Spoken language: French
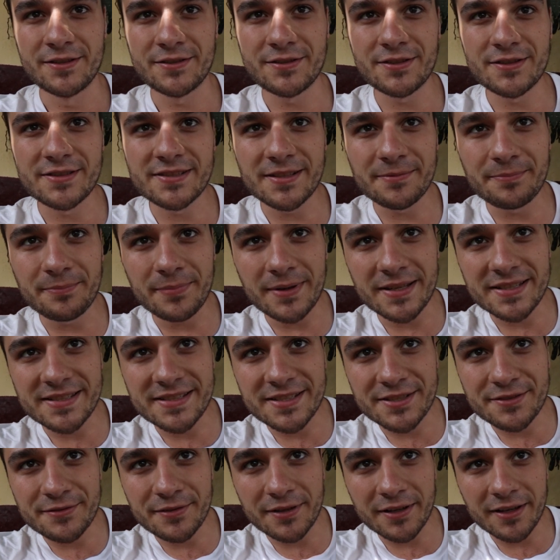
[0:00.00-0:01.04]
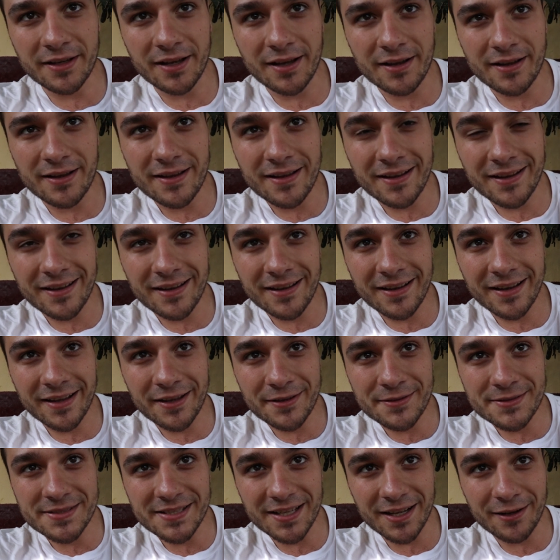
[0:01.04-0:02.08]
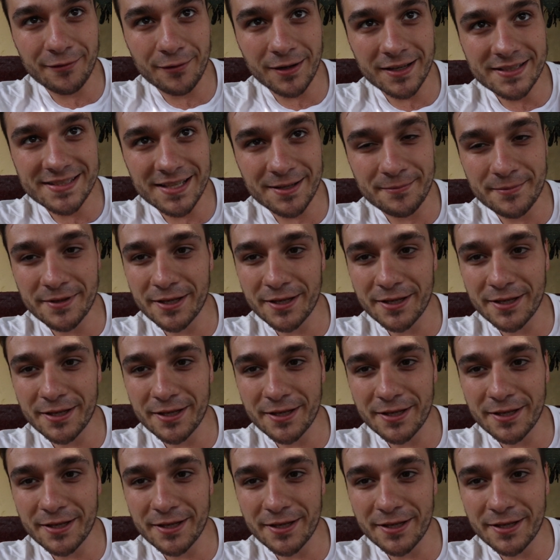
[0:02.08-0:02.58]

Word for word: Je sais pas si je vais réussir à voir ça,